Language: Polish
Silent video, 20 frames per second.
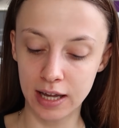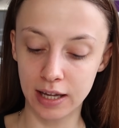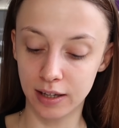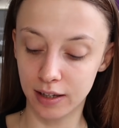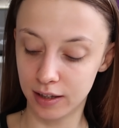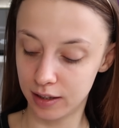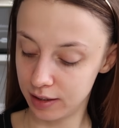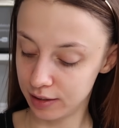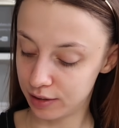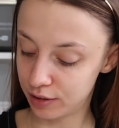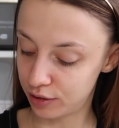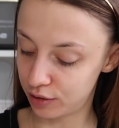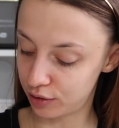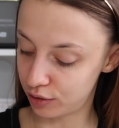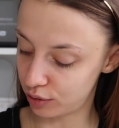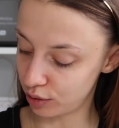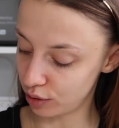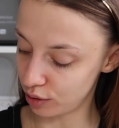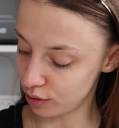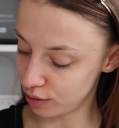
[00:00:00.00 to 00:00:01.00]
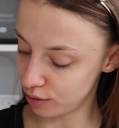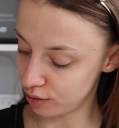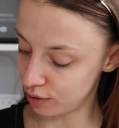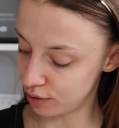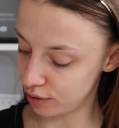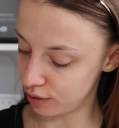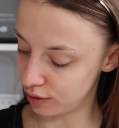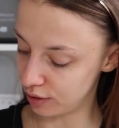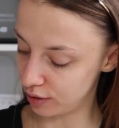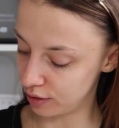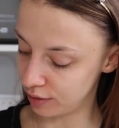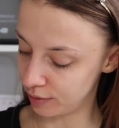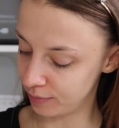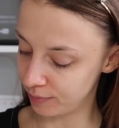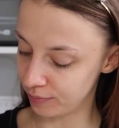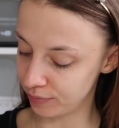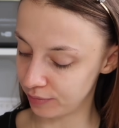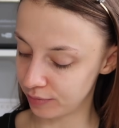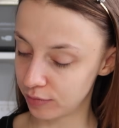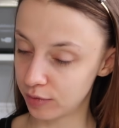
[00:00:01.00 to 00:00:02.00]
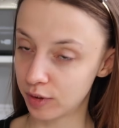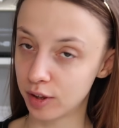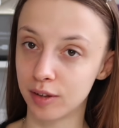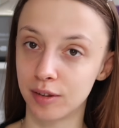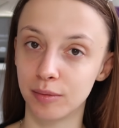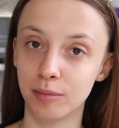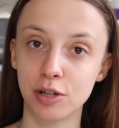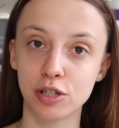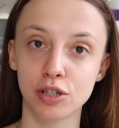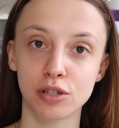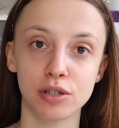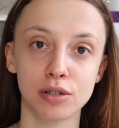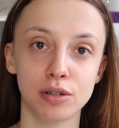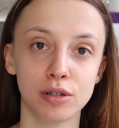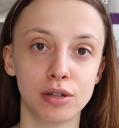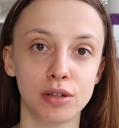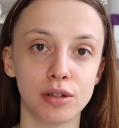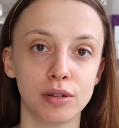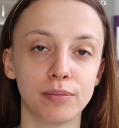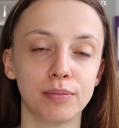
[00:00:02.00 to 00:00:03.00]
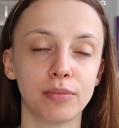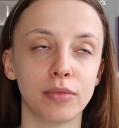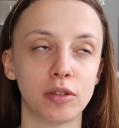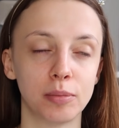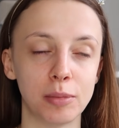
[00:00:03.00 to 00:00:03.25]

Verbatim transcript: e, to ym, zmierzy,